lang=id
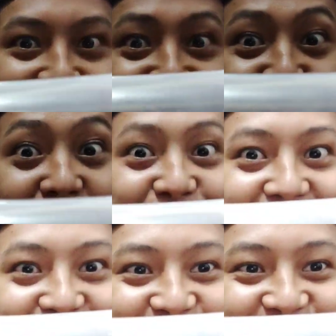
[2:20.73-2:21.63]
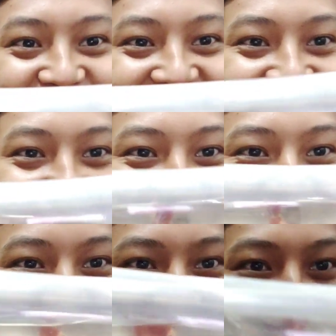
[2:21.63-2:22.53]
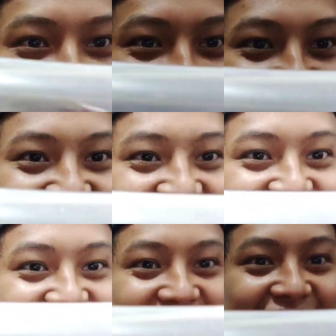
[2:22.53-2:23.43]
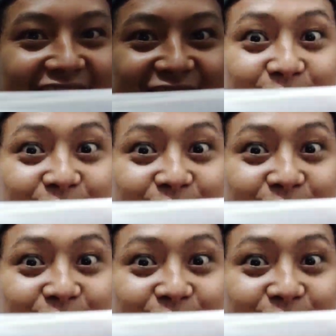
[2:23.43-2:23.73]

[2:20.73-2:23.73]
ikan cupang baru tuh guys tuh guys